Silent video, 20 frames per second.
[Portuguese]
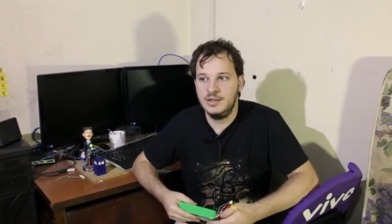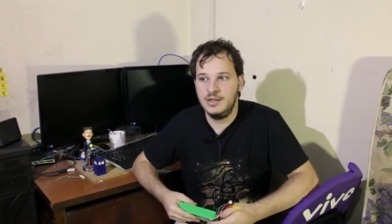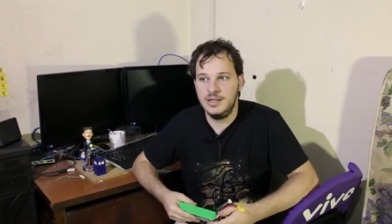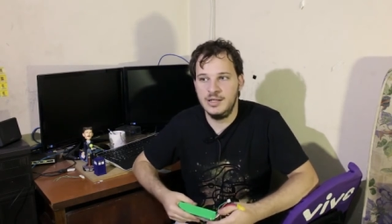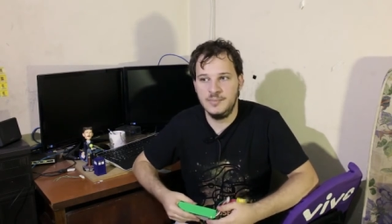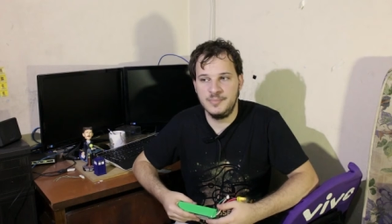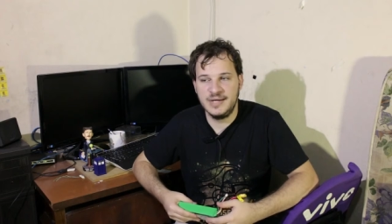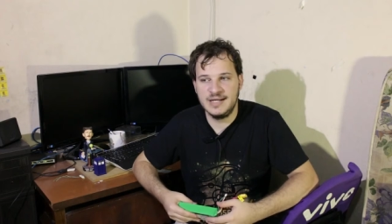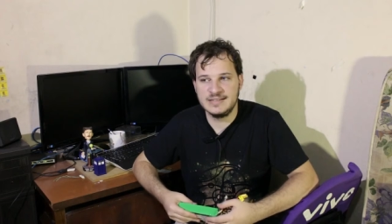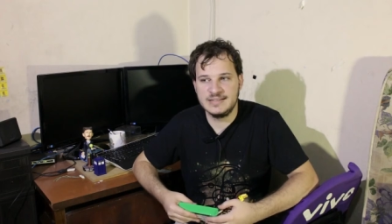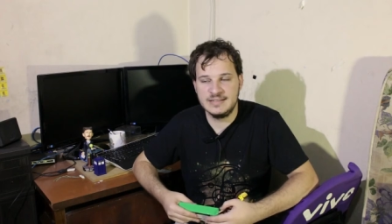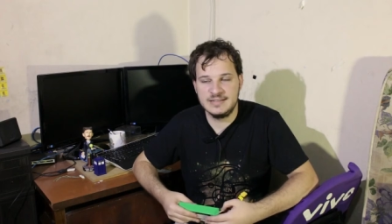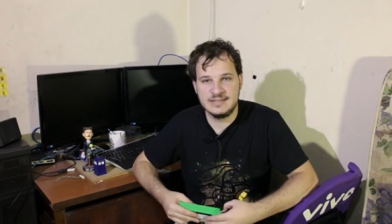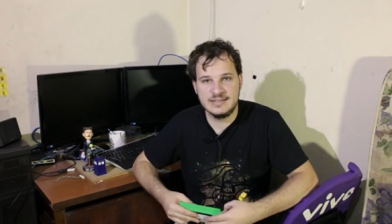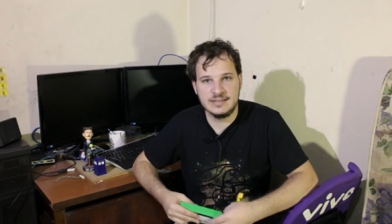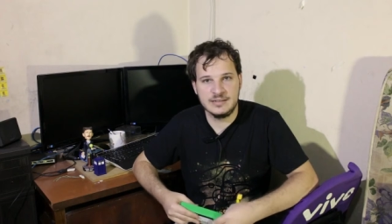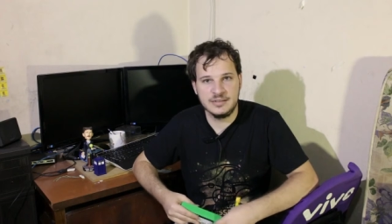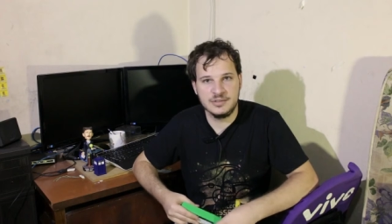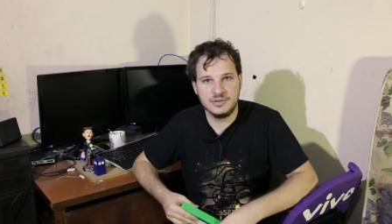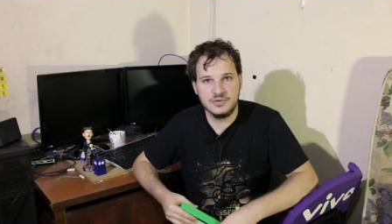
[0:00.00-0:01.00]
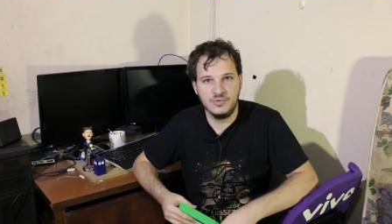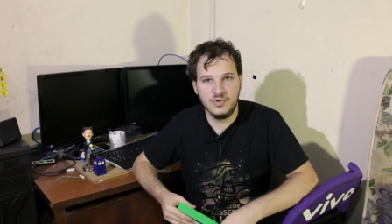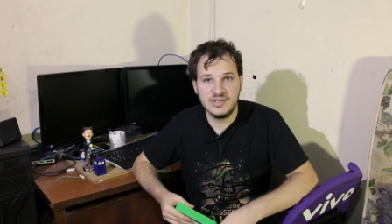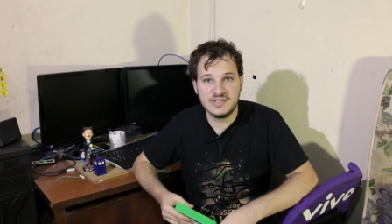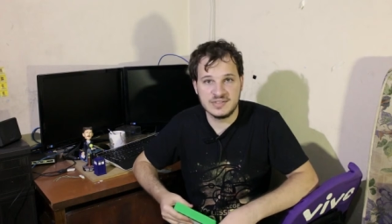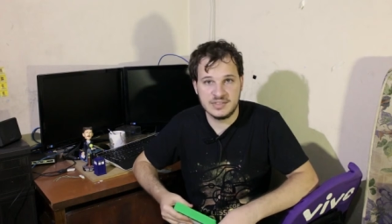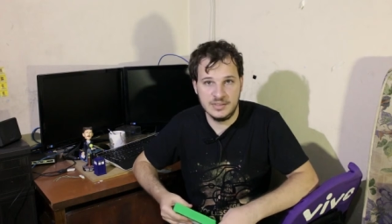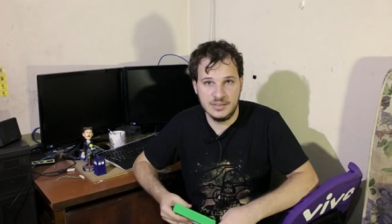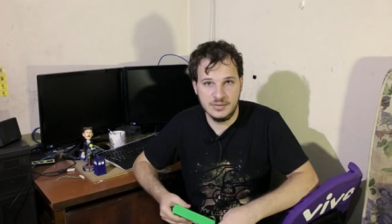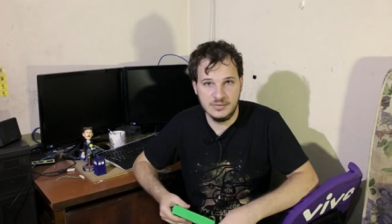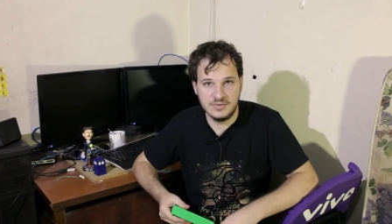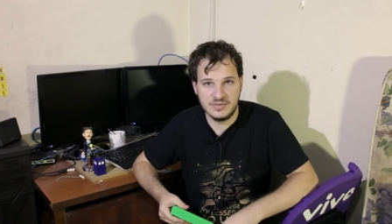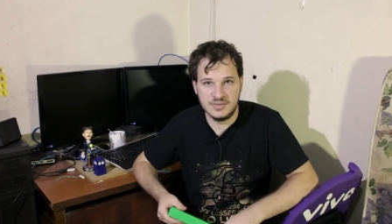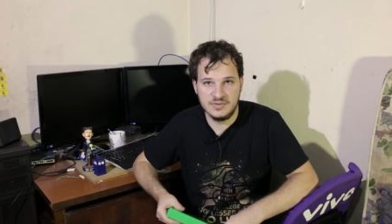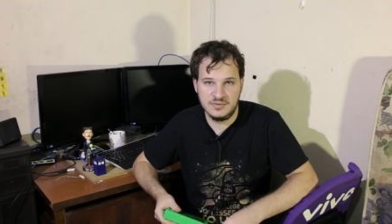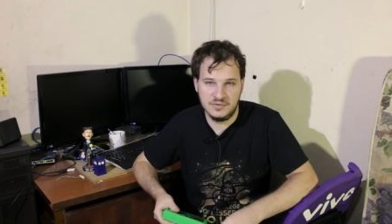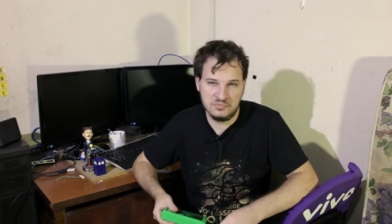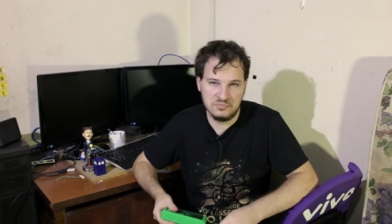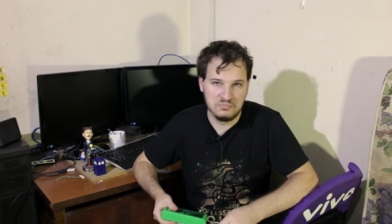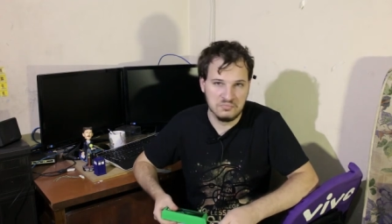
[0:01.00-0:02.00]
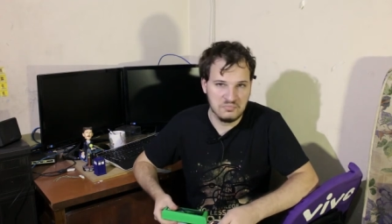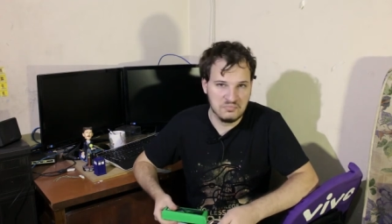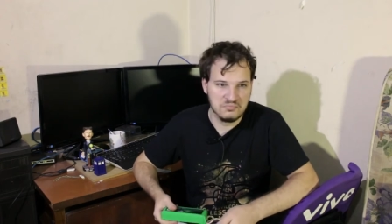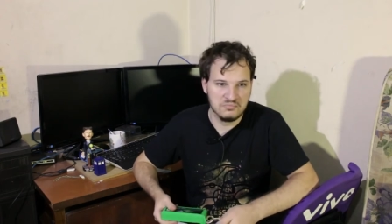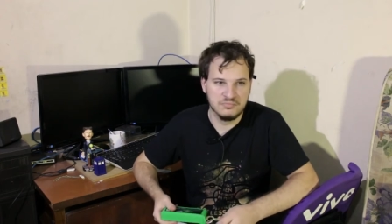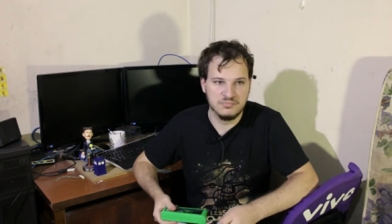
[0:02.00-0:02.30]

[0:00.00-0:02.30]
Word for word: Ele pesa em cerca de 2 kg. Então,